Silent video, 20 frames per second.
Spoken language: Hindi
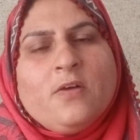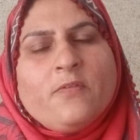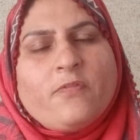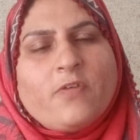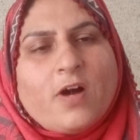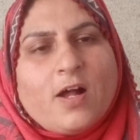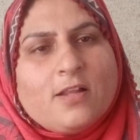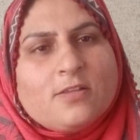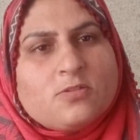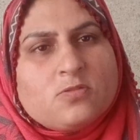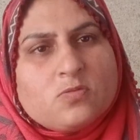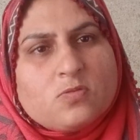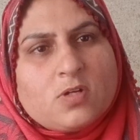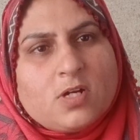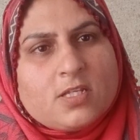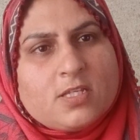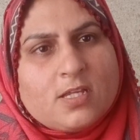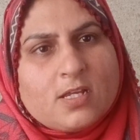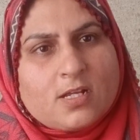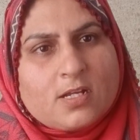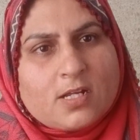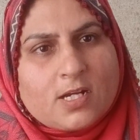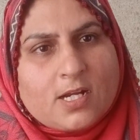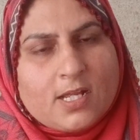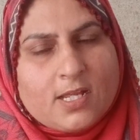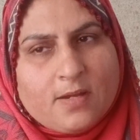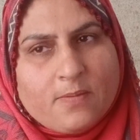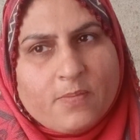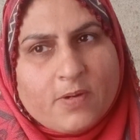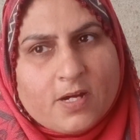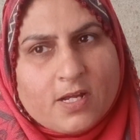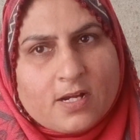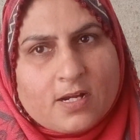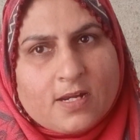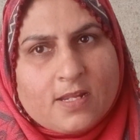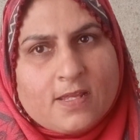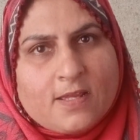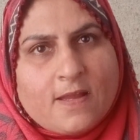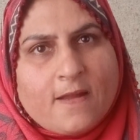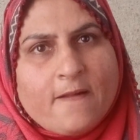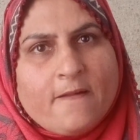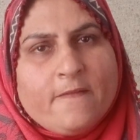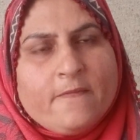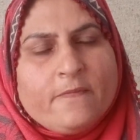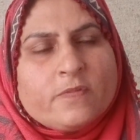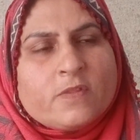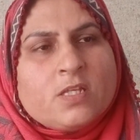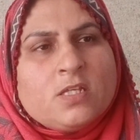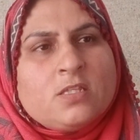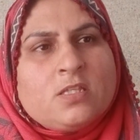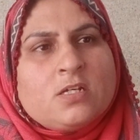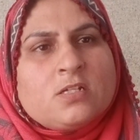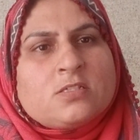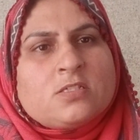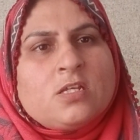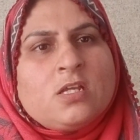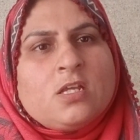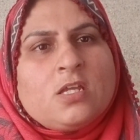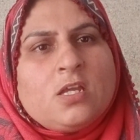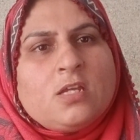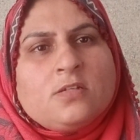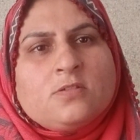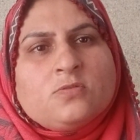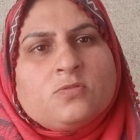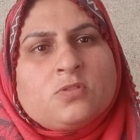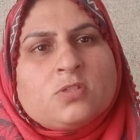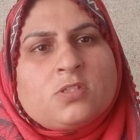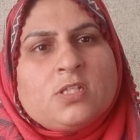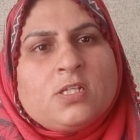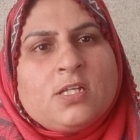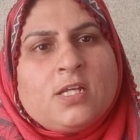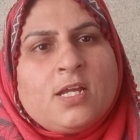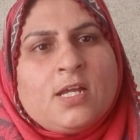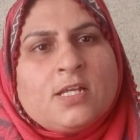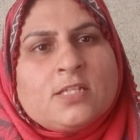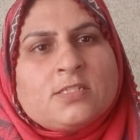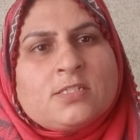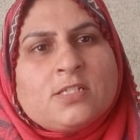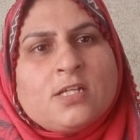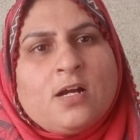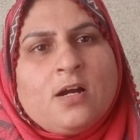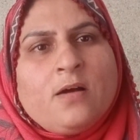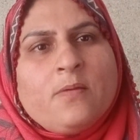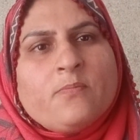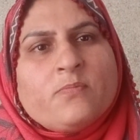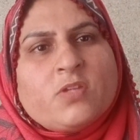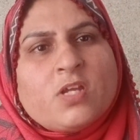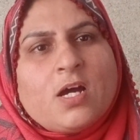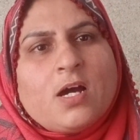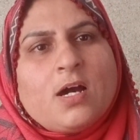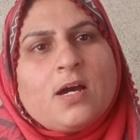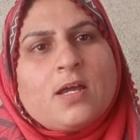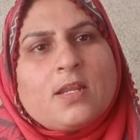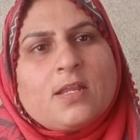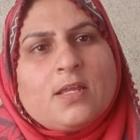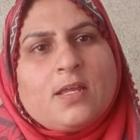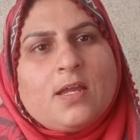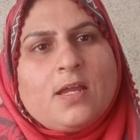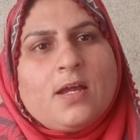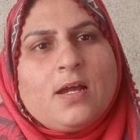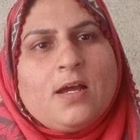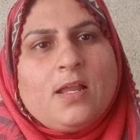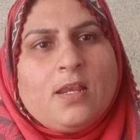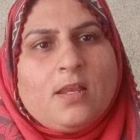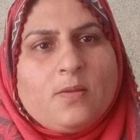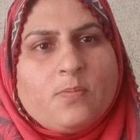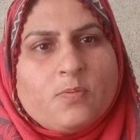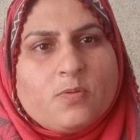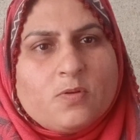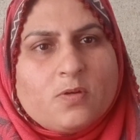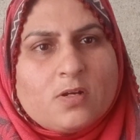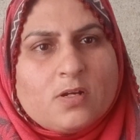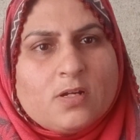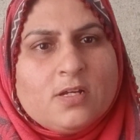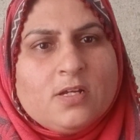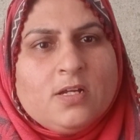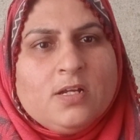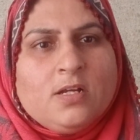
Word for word: फालतू का ये किराया भर रहे हैं इधर से ये उठते हैं जी हम जा रहे हैं अलीपुर